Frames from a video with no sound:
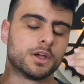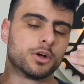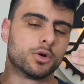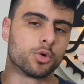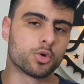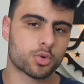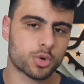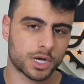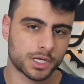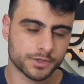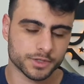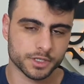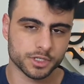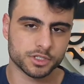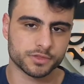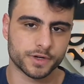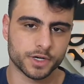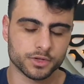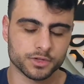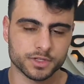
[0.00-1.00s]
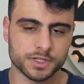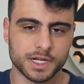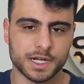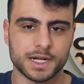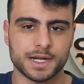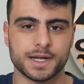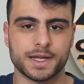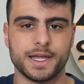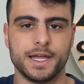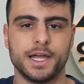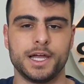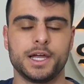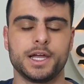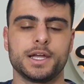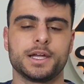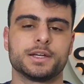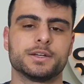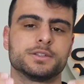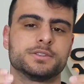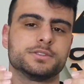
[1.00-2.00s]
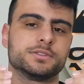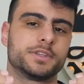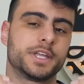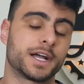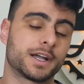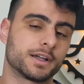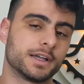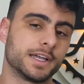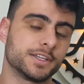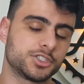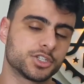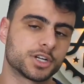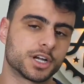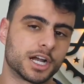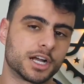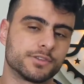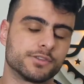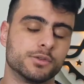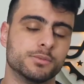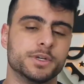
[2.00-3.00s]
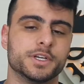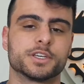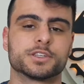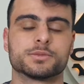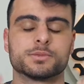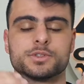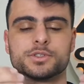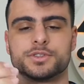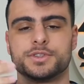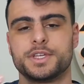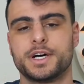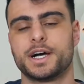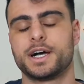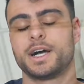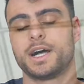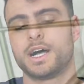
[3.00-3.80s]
O quadro que a gente vai usar é da é de gravel mesmo, da